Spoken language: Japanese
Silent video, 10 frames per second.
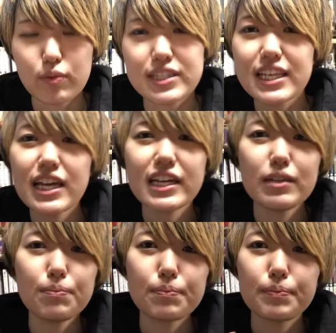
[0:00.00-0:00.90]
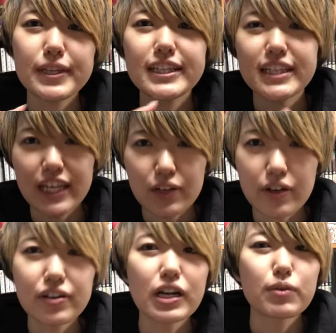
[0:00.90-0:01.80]
のまあ全員 PTA
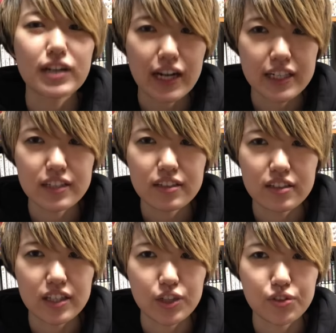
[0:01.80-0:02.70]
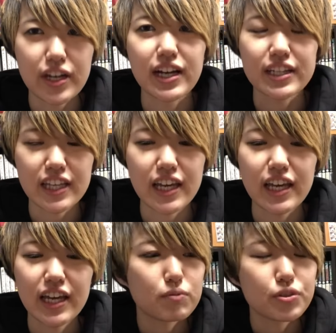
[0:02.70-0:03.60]
ファンクラブ会員っていう中
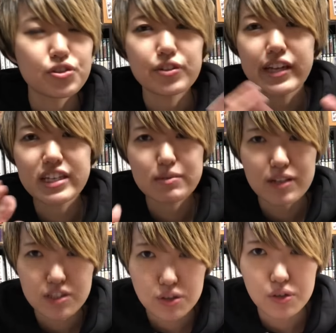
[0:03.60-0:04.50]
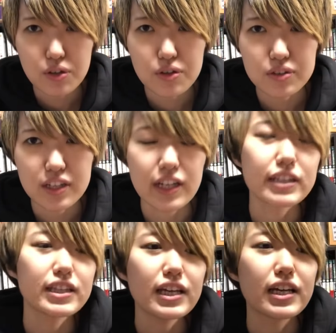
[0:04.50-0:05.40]
でもう中継しますよってなっ
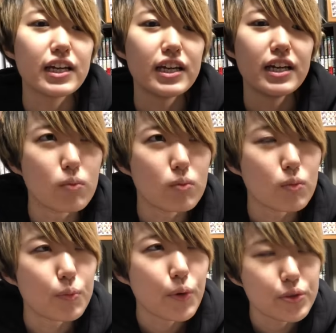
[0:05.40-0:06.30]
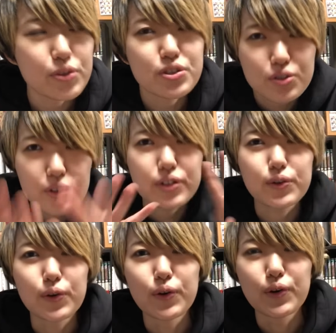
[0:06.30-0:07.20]
てものすごい
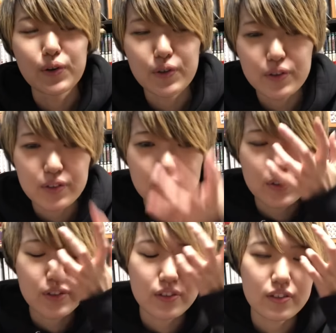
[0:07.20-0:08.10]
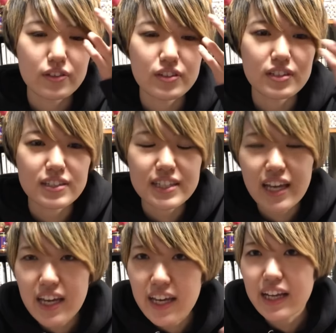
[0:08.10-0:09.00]
こう
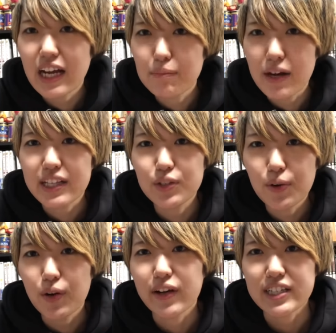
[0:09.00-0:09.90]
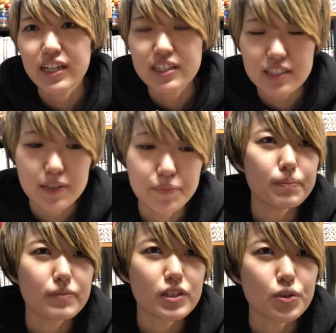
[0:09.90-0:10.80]
声援が巻き起こるわけじゃないですか
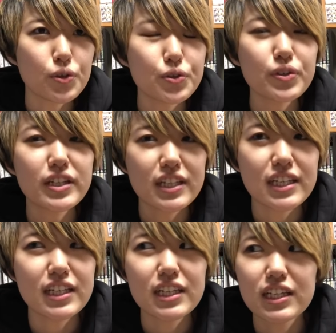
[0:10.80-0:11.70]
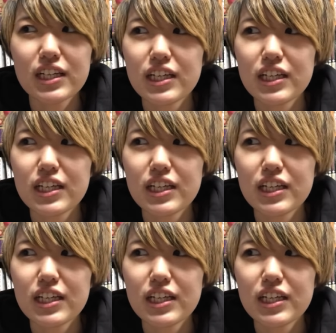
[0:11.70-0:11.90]
でその時に